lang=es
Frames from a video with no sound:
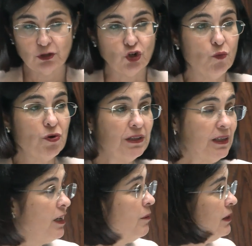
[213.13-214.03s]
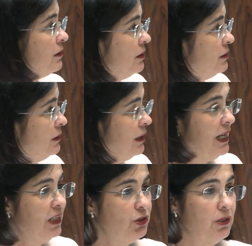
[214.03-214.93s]
comunitariamente
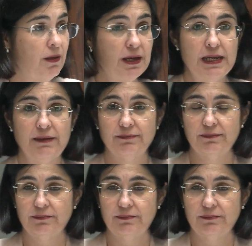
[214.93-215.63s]
a la ciudadanía.